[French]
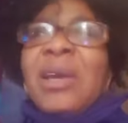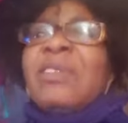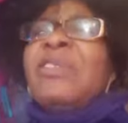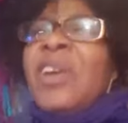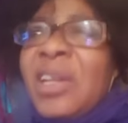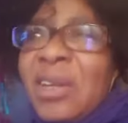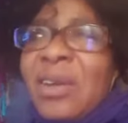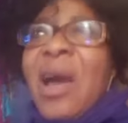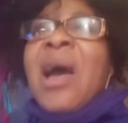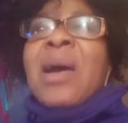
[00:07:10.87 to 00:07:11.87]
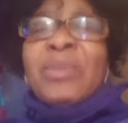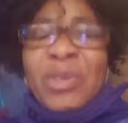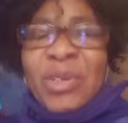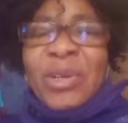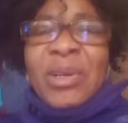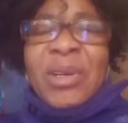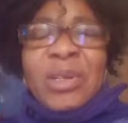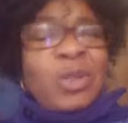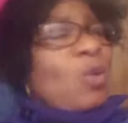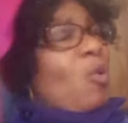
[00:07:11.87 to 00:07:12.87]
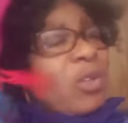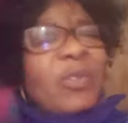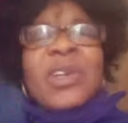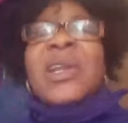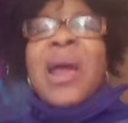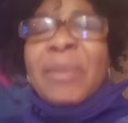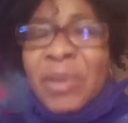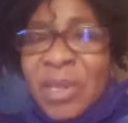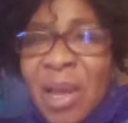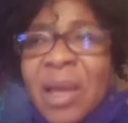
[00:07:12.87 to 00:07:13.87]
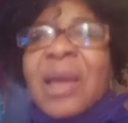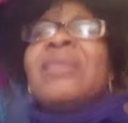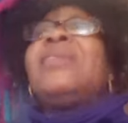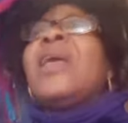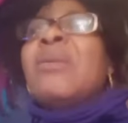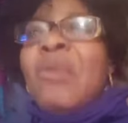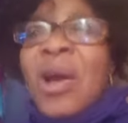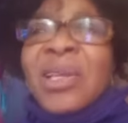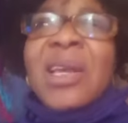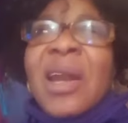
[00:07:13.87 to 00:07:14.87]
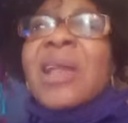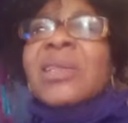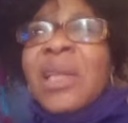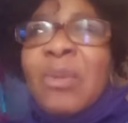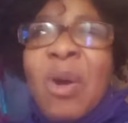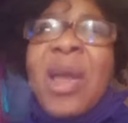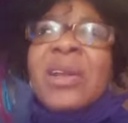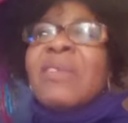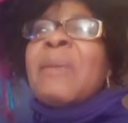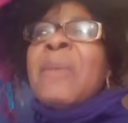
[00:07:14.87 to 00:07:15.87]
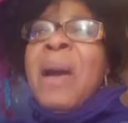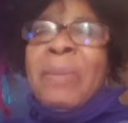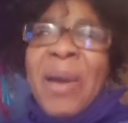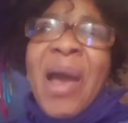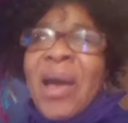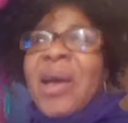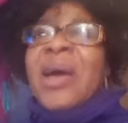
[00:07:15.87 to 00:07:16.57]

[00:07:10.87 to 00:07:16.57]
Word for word: venir à Abidjan. Je compte venir à Abidjan témoigner, rendre témoignage devant papa